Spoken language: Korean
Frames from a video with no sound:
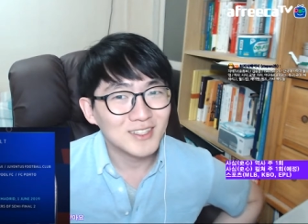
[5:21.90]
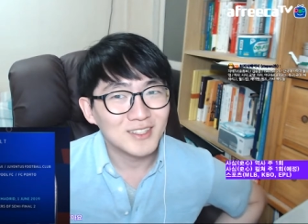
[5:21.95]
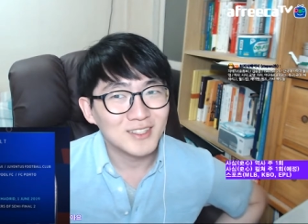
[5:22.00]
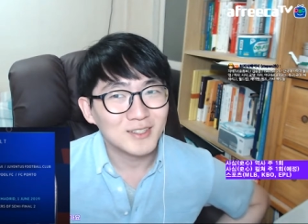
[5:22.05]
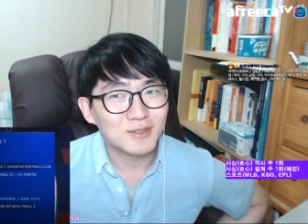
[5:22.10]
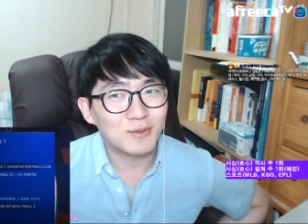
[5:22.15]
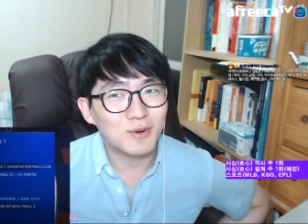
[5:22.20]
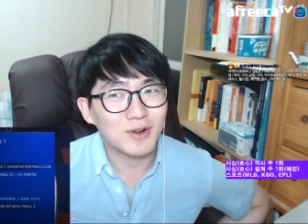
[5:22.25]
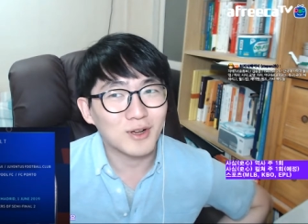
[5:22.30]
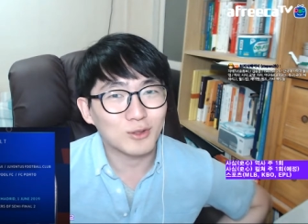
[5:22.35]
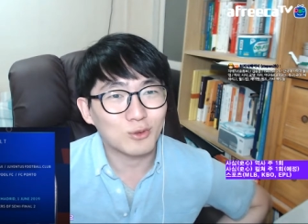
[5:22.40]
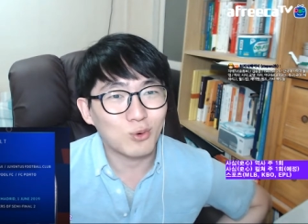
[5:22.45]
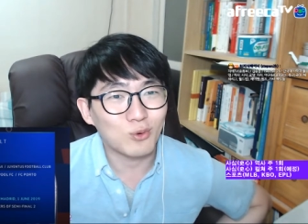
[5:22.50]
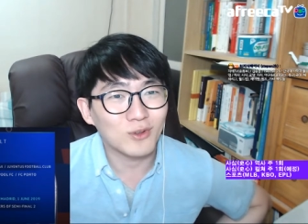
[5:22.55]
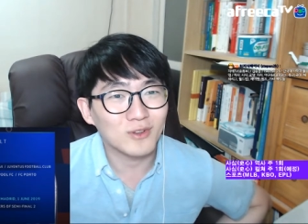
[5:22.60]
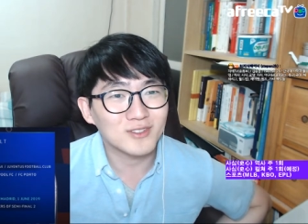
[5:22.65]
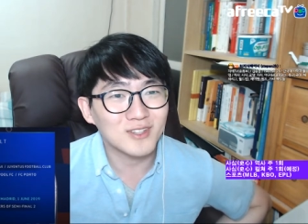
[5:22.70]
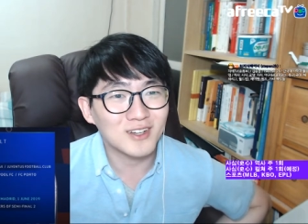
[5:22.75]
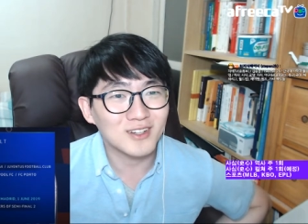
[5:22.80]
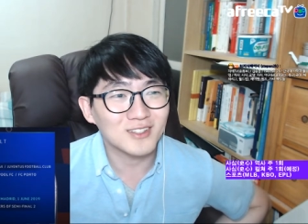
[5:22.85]
뭔가
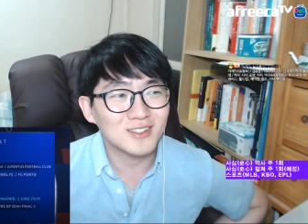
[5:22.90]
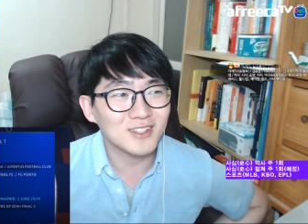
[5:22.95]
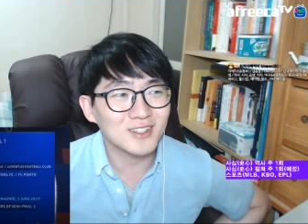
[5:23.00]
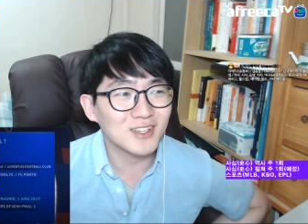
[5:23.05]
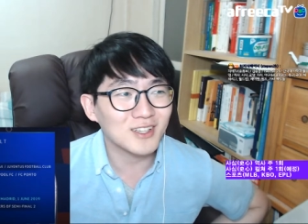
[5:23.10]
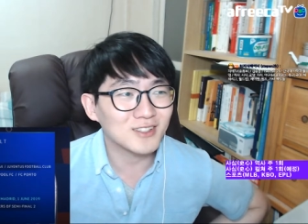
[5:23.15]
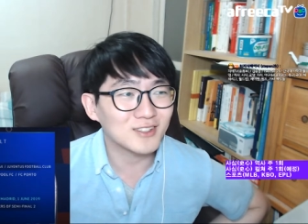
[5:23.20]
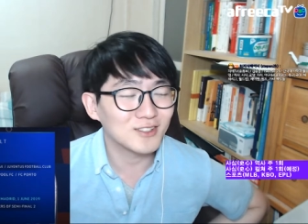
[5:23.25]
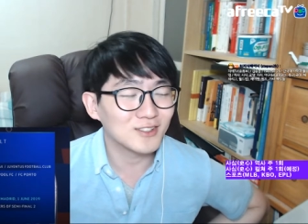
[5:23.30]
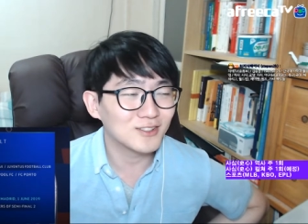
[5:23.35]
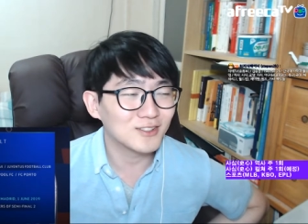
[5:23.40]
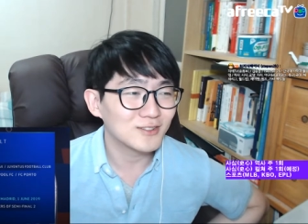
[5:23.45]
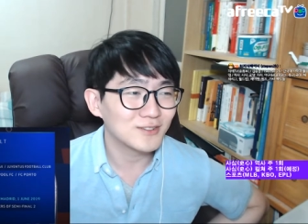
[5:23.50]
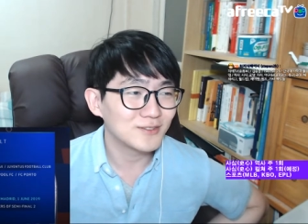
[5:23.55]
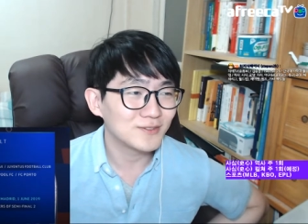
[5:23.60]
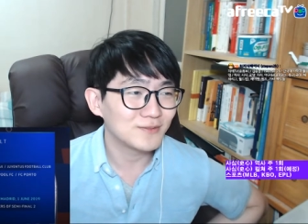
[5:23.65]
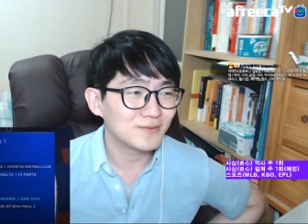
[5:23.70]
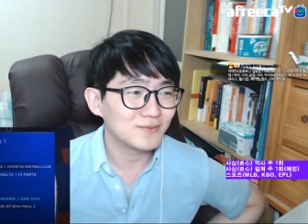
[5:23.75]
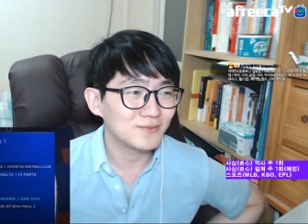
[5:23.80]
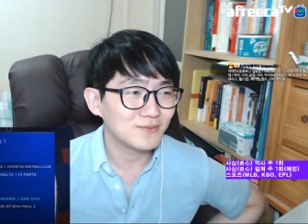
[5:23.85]
동영상을 찍겠죠.
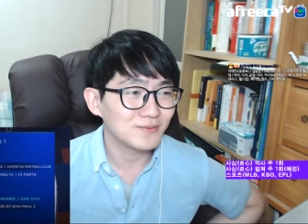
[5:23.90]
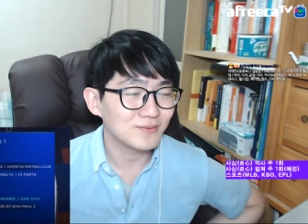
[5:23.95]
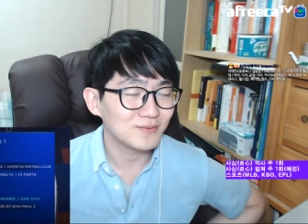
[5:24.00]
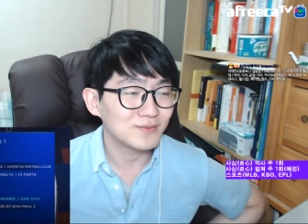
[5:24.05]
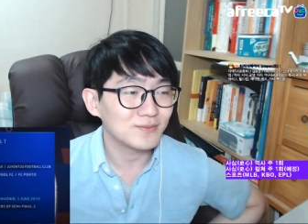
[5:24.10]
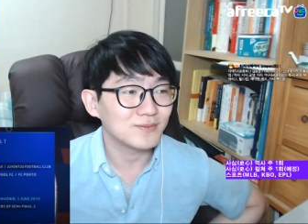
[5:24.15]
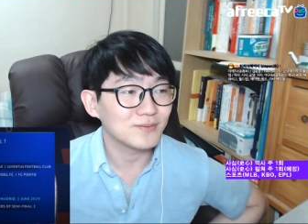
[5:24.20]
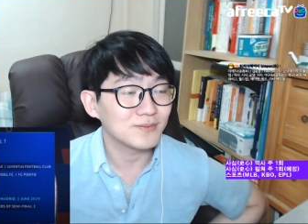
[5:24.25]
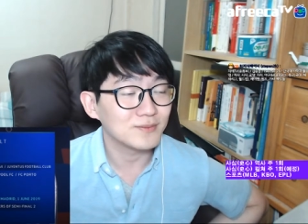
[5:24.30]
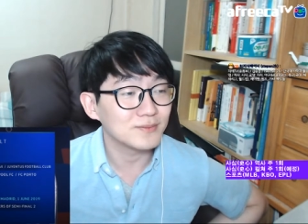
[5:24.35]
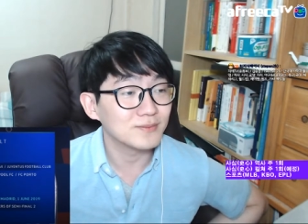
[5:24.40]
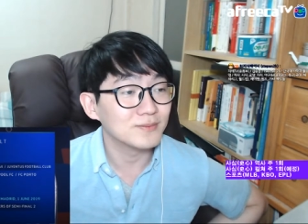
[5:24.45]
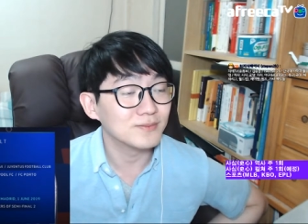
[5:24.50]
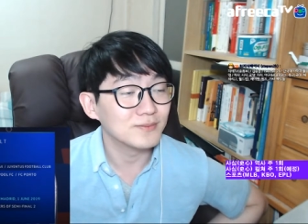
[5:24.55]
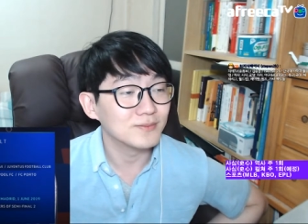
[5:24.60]
음.